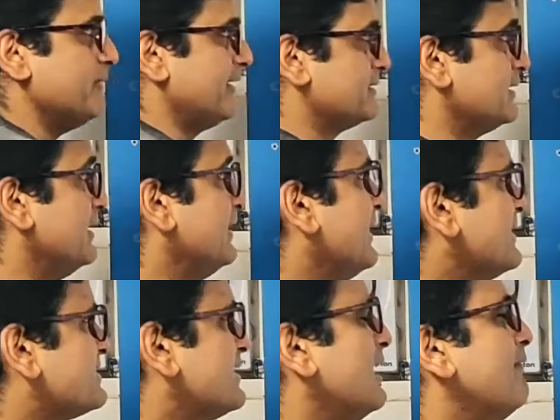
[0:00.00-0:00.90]
माइनस
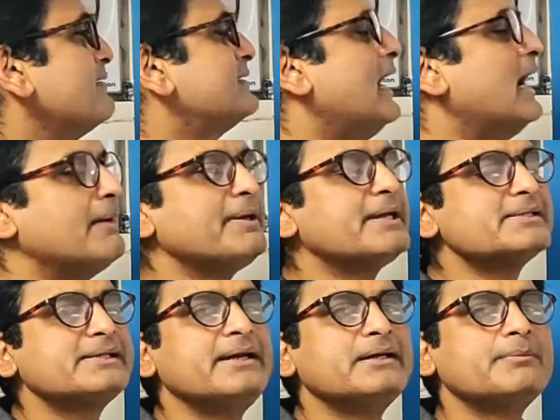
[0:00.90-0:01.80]
इसके अलावा जहां भी
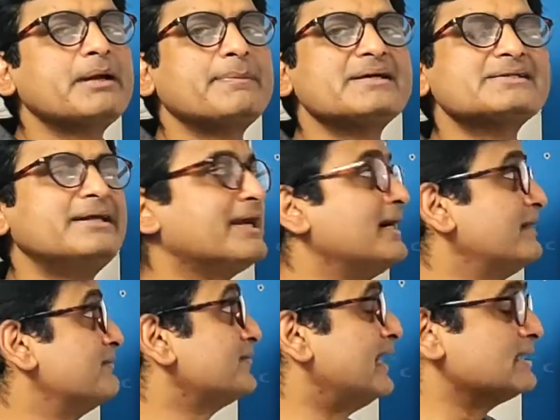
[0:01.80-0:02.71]
किसी एटम के पास
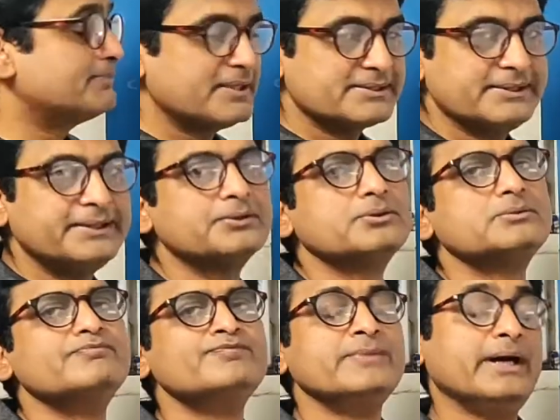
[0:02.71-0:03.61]
नेगेटिव चार्ज प्रेजेंट हो
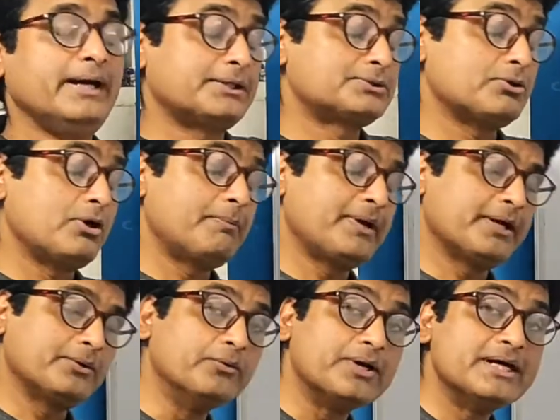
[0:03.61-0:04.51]
इलेक्ट्रॉन पेयर
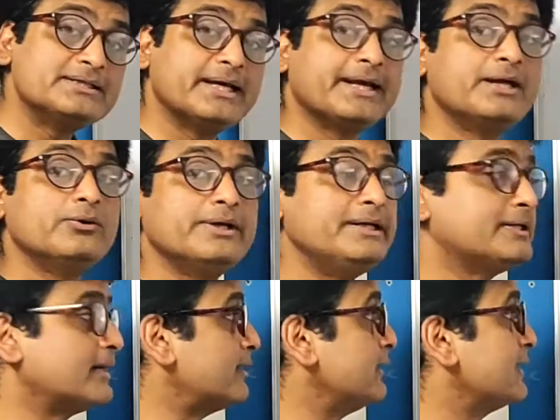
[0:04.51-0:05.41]
होना चाहिए डोनेट
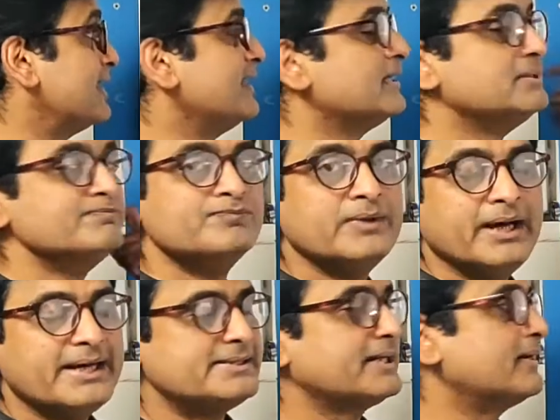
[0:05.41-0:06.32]
करने के लिए
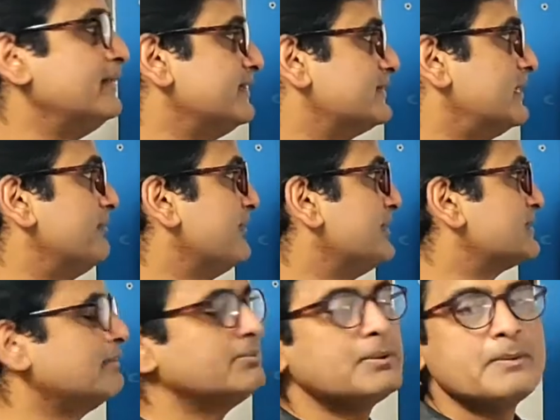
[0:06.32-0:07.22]
ऐसे कंडीशन में ये
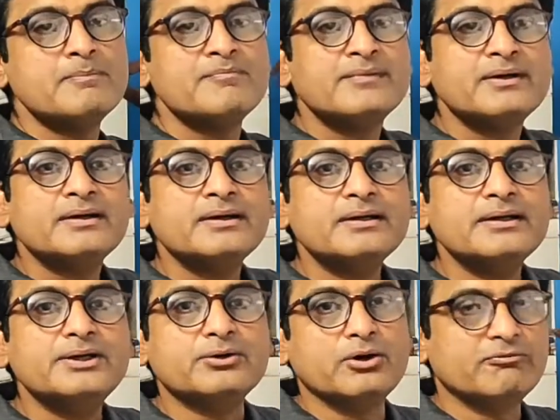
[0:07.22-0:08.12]
सब
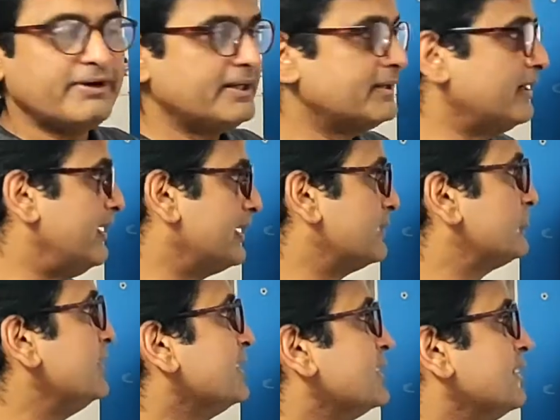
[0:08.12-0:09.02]
न्यूक्लियोफाइल कहलाएंगे तो
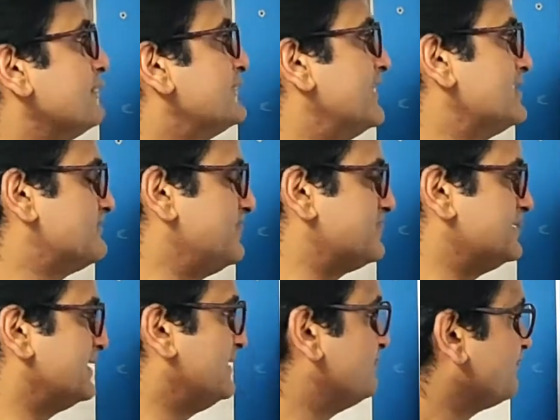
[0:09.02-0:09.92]
ये निगेटिव चार्ज
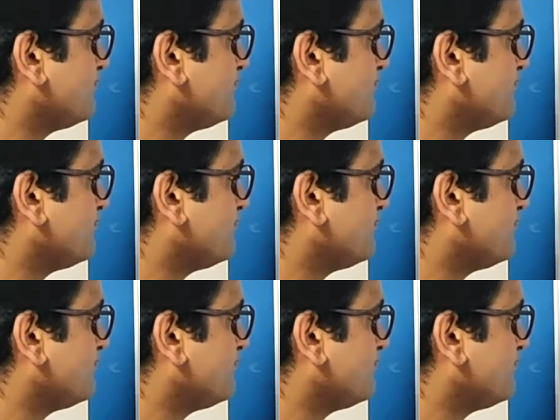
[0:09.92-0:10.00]
स्पेसिस है